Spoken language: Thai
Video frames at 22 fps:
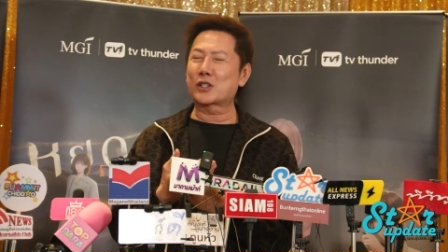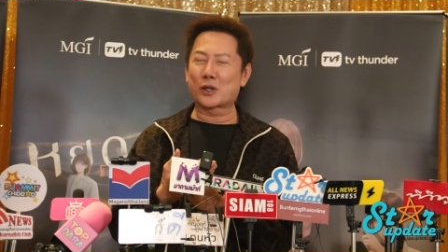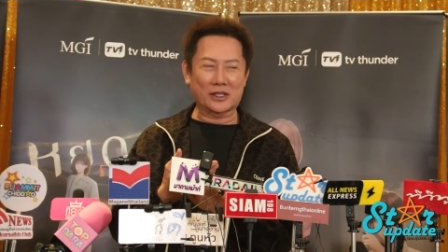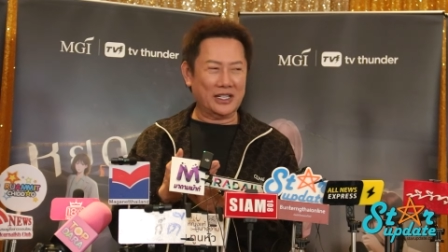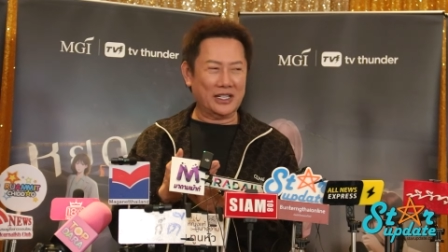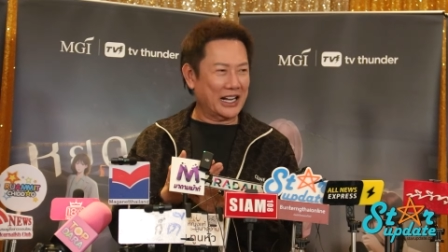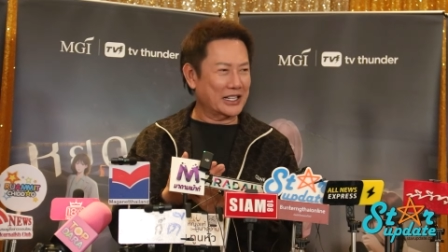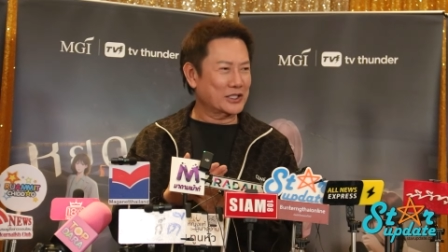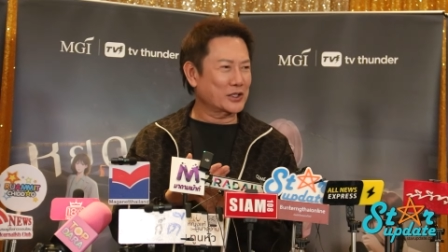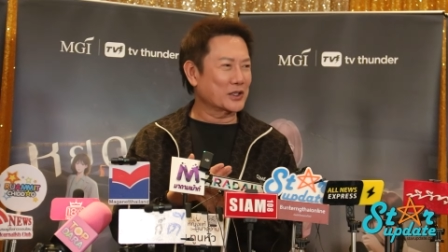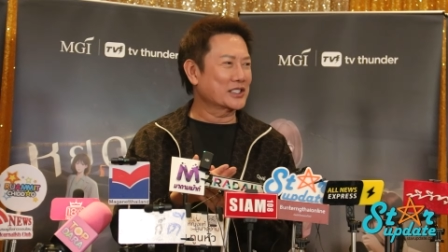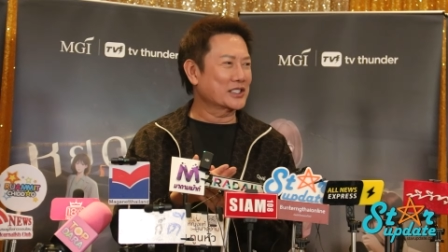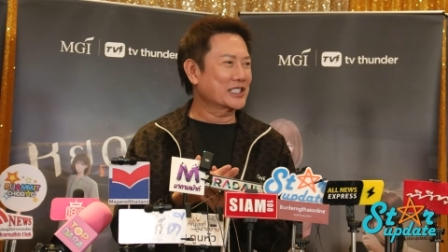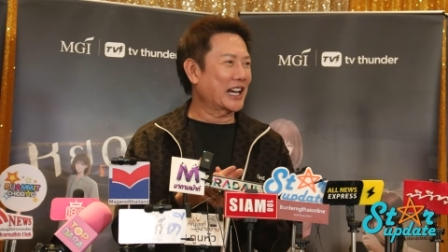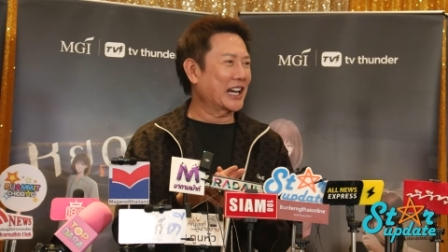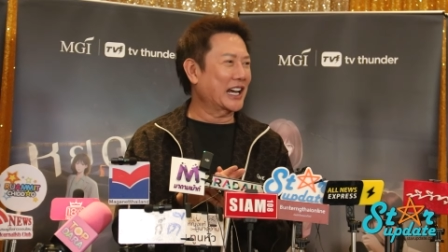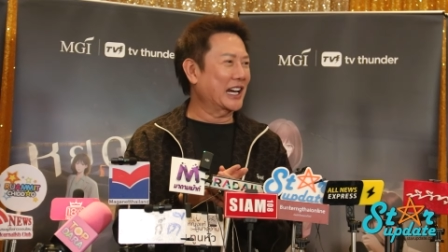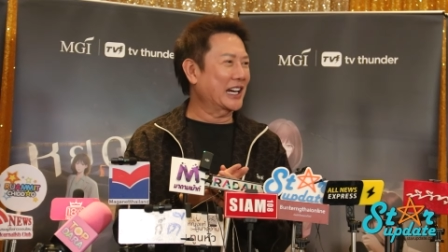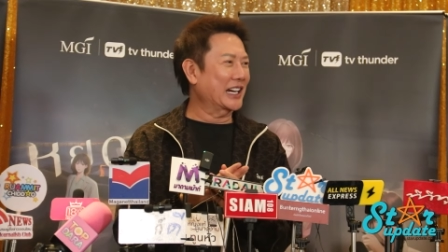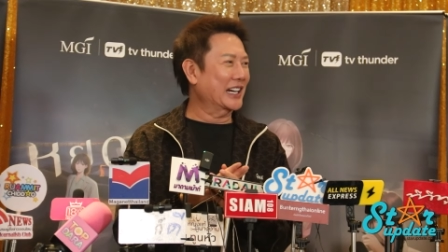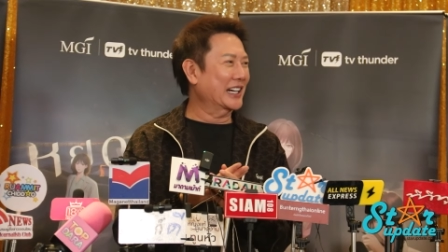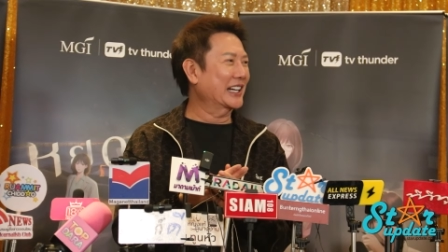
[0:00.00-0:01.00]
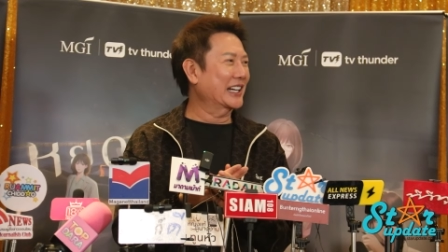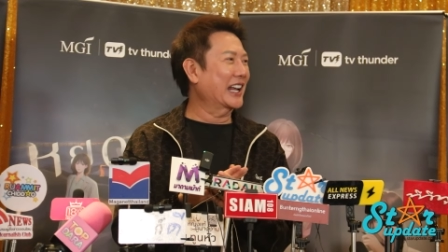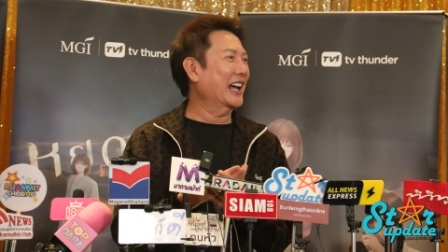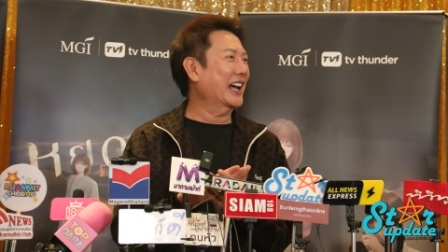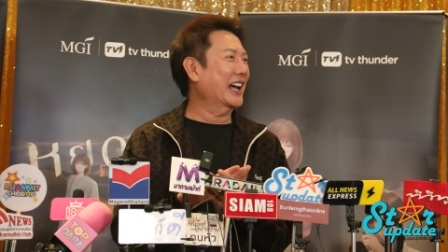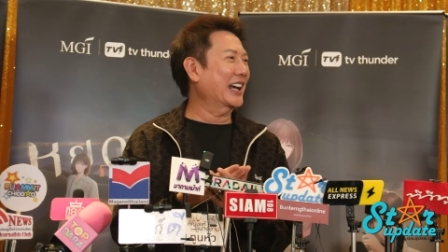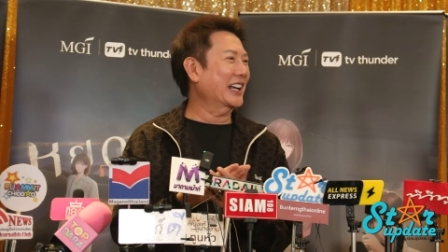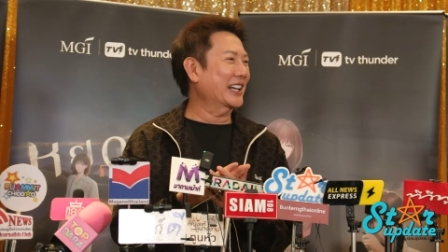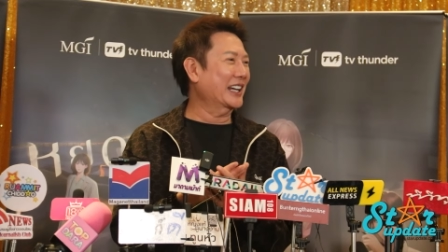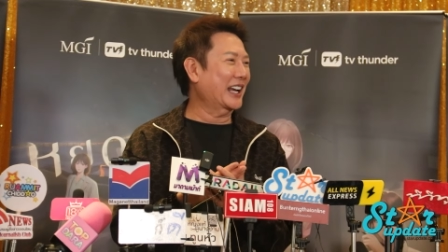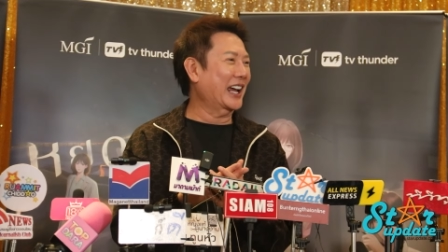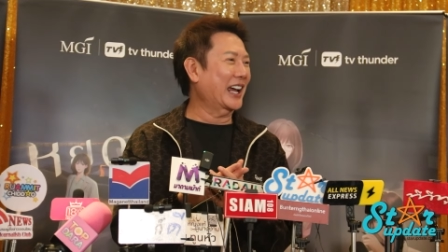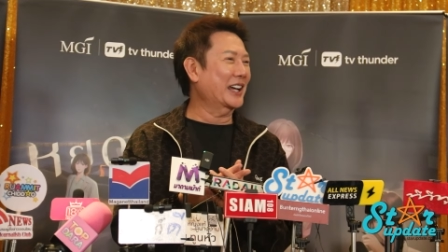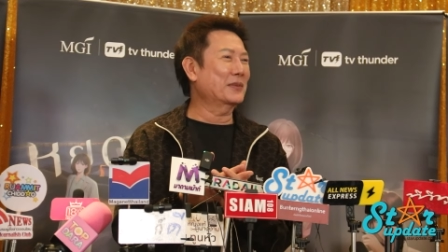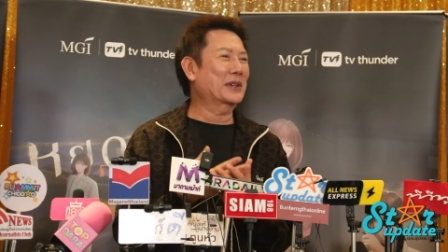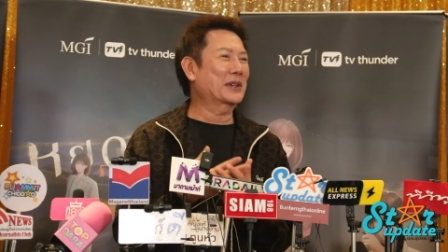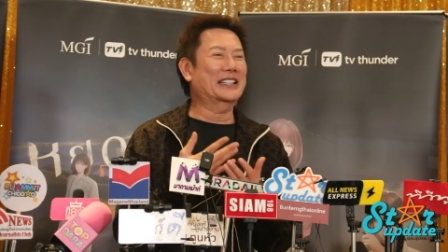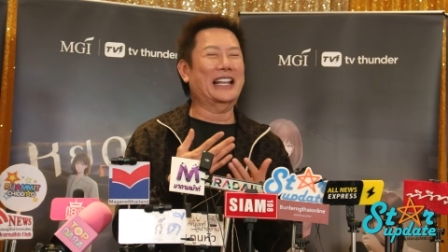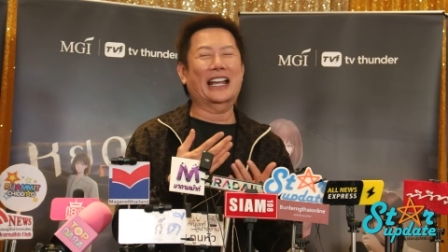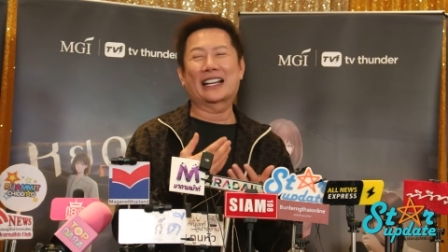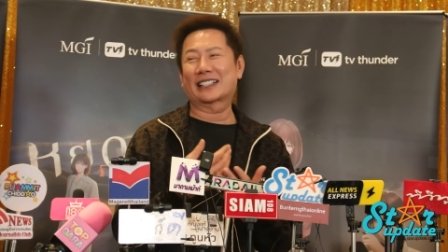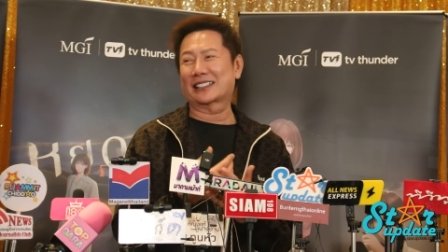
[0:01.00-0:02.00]
จุดน่าสนใจนะฮะ ให้
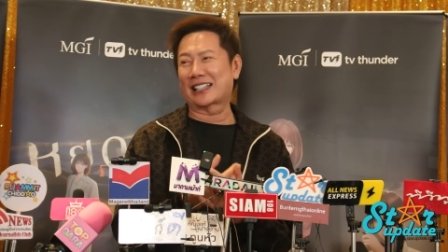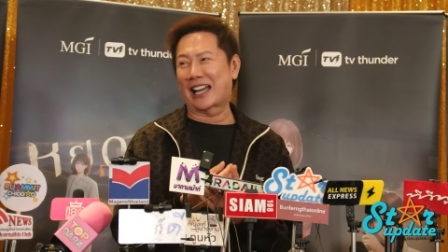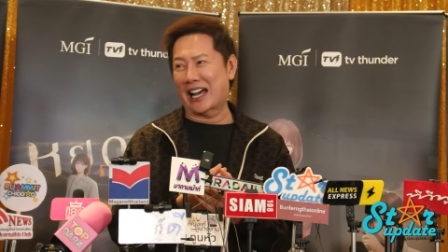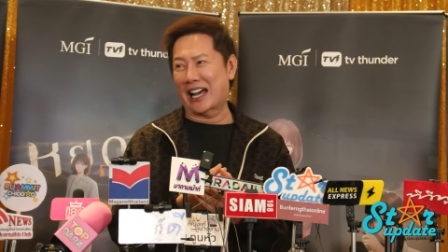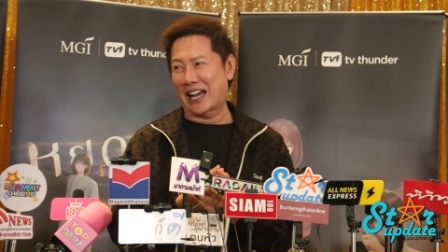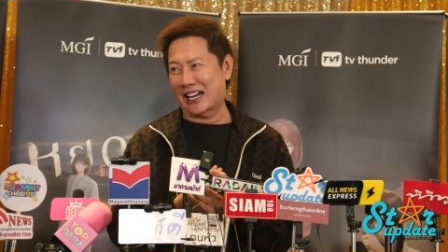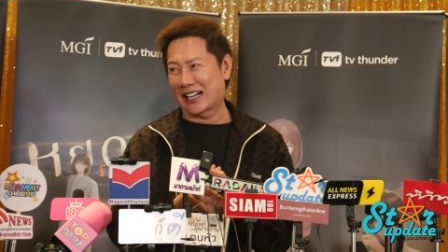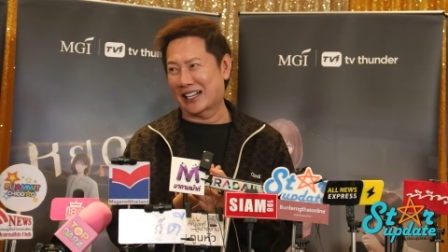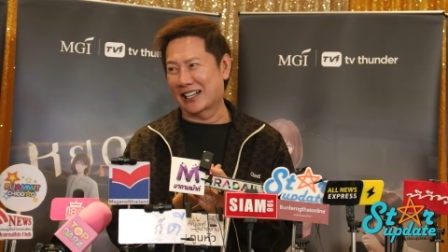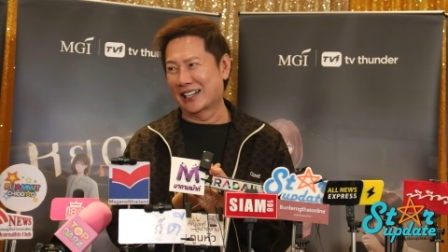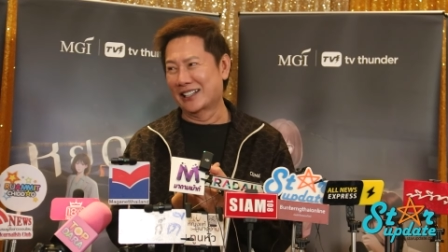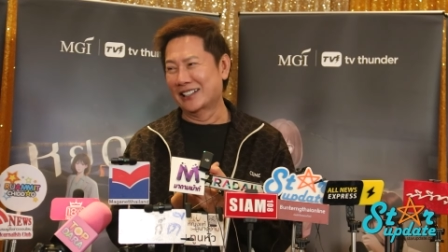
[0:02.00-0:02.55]
มันแตกต่าง